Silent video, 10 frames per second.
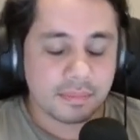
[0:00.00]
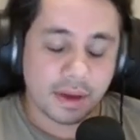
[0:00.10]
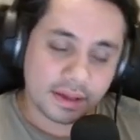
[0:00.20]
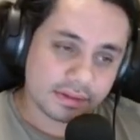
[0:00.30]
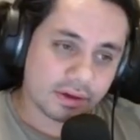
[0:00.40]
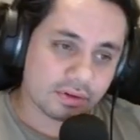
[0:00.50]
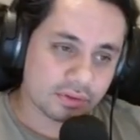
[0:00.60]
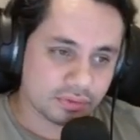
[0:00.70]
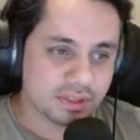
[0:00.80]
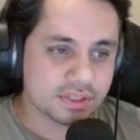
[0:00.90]
Mas, ao que
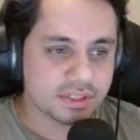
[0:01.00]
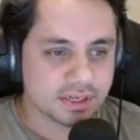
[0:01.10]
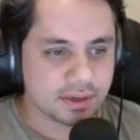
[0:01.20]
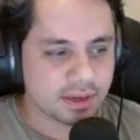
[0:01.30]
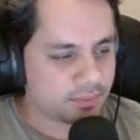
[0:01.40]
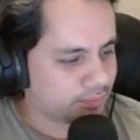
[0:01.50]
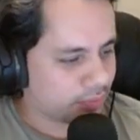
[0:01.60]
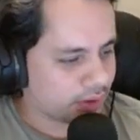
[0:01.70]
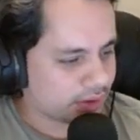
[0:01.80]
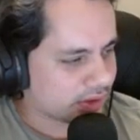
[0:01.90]
tudo indica, né,
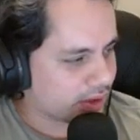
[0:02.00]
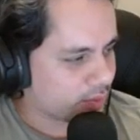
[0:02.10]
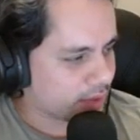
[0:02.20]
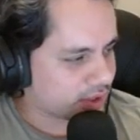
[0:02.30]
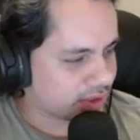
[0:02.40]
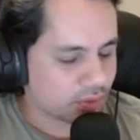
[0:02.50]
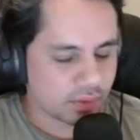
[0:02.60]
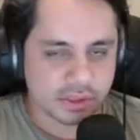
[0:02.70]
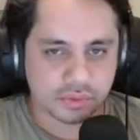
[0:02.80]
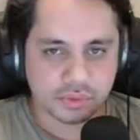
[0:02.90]
pode ser realmente essa
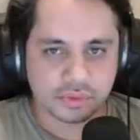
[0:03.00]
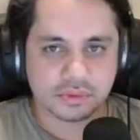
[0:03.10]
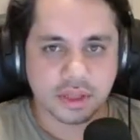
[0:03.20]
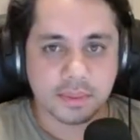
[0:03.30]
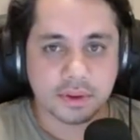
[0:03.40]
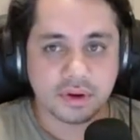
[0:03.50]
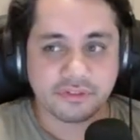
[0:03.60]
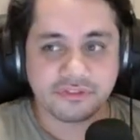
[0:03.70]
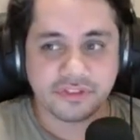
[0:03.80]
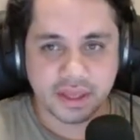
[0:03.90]
coisa do, da armadura
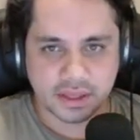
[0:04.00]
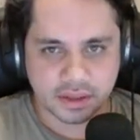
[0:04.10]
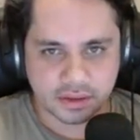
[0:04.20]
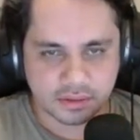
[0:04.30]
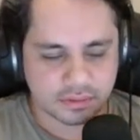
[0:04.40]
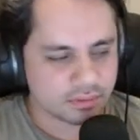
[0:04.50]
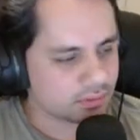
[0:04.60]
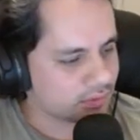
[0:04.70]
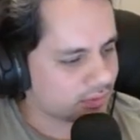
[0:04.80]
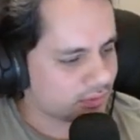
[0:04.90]
fake.
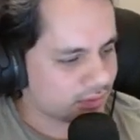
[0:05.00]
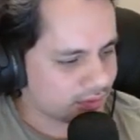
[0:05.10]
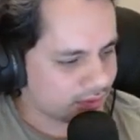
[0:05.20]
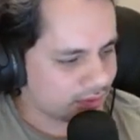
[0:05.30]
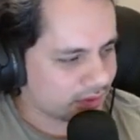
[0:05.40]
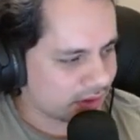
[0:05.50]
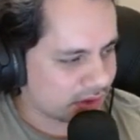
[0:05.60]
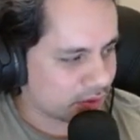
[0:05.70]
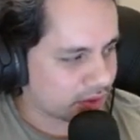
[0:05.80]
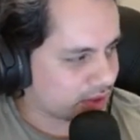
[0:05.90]

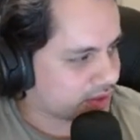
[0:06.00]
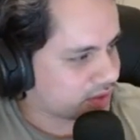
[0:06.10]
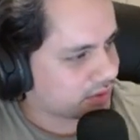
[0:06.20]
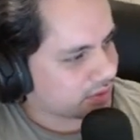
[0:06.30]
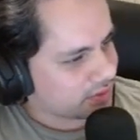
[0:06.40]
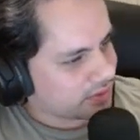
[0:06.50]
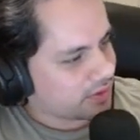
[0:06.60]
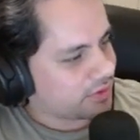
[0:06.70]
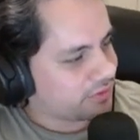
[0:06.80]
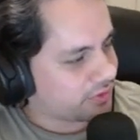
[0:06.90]
Esse é o grande
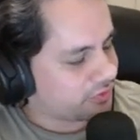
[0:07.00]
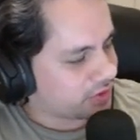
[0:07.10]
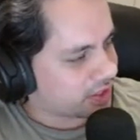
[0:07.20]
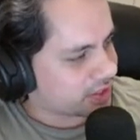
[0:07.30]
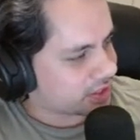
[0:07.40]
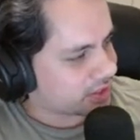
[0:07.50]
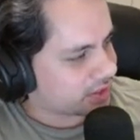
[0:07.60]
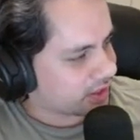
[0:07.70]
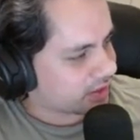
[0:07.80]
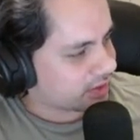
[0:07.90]
fanfic que a gente
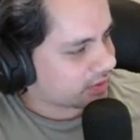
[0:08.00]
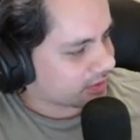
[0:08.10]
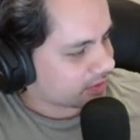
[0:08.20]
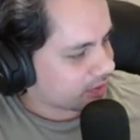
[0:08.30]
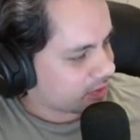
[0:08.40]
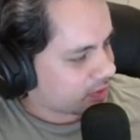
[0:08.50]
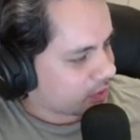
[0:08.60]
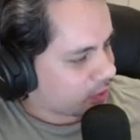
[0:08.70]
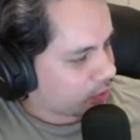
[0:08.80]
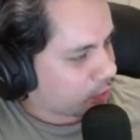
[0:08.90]
tem
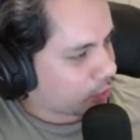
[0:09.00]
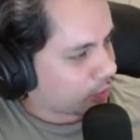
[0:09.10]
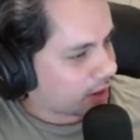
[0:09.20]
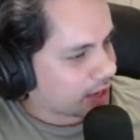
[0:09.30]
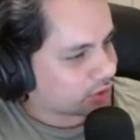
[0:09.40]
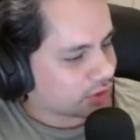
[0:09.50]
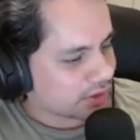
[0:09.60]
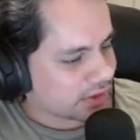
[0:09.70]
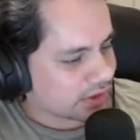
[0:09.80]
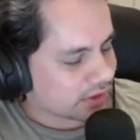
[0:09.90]
colocado a
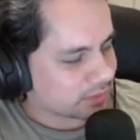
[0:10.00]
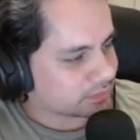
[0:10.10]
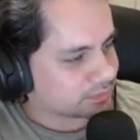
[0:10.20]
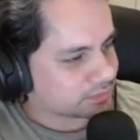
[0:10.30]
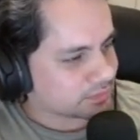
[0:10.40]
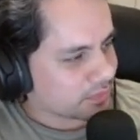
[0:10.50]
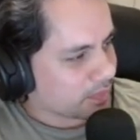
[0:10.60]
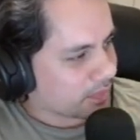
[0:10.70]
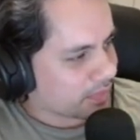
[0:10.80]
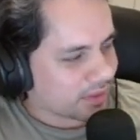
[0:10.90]
nossa
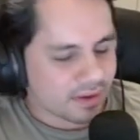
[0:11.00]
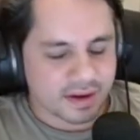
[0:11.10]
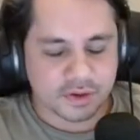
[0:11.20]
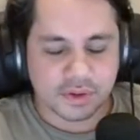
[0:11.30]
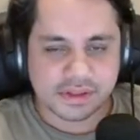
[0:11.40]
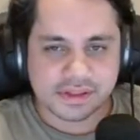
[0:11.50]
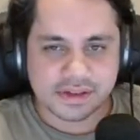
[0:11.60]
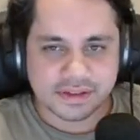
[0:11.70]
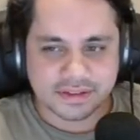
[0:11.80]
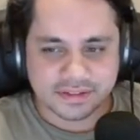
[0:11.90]
a
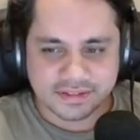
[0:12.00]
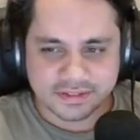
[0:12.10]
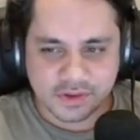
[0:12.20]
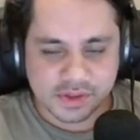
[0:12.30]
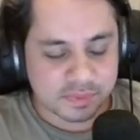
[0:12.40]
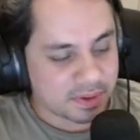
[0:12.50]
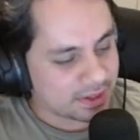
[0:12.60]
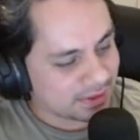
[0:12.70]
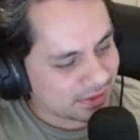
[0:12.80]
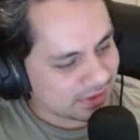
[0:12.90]
nossa nossa
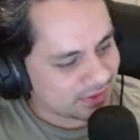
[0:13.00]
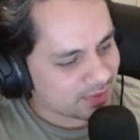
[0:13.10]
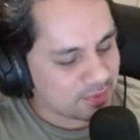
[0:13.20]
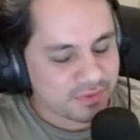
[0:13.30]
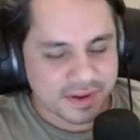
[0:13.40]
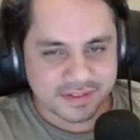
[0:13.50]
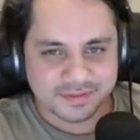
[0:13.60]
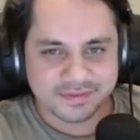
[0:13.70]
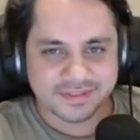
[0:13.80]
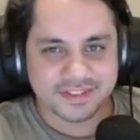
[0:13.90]
esperança e vamos ver
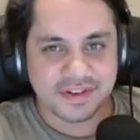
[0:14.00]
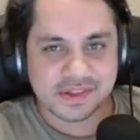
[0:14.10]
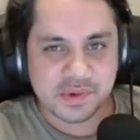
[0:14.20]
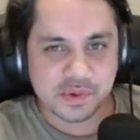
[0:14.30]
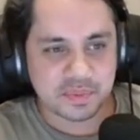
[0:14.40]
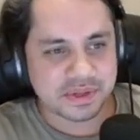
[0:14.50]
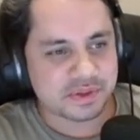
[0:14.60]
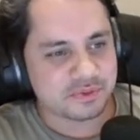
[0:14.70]
se vai ser uma surpresa